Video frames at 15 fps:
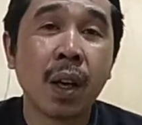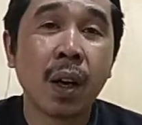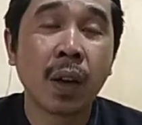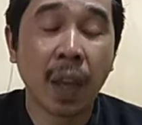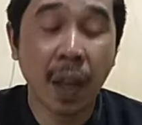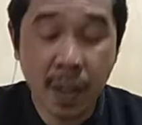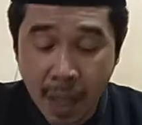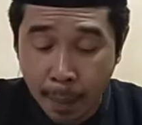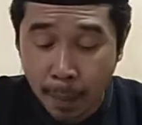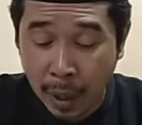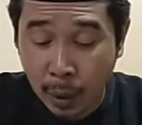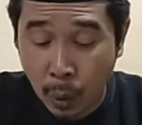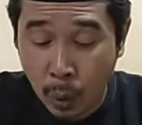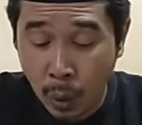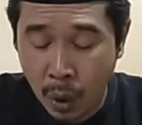Oke
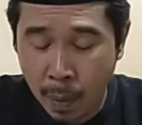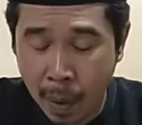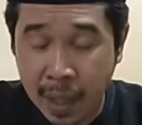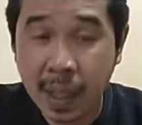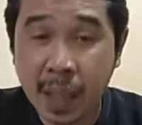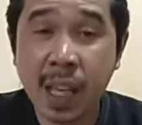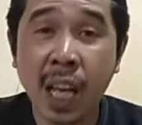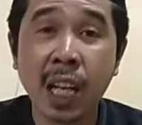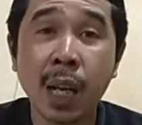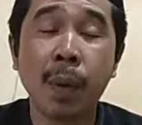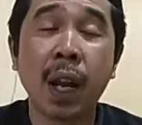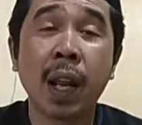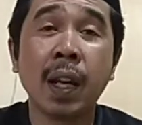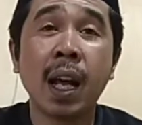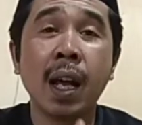sahabatku dimana saja anda
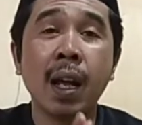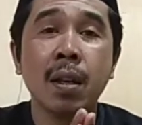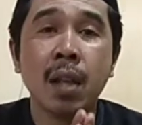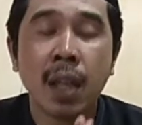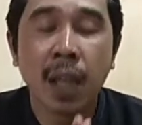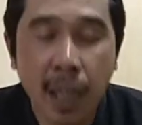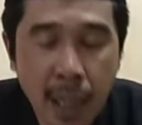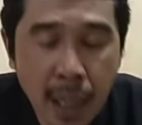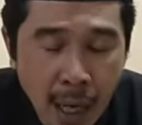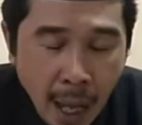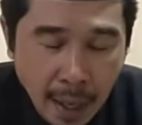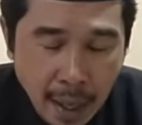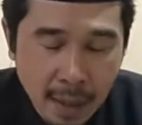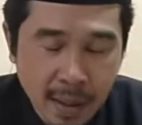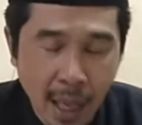berada Inilah
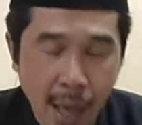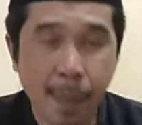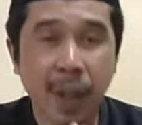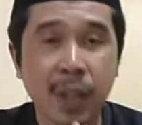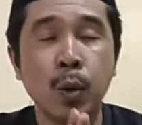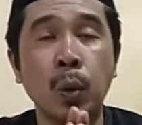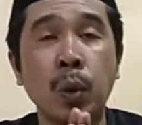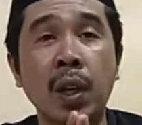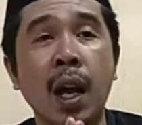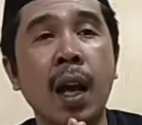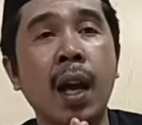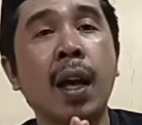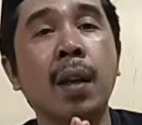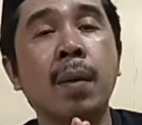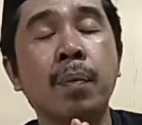yang saya
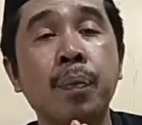maksudkan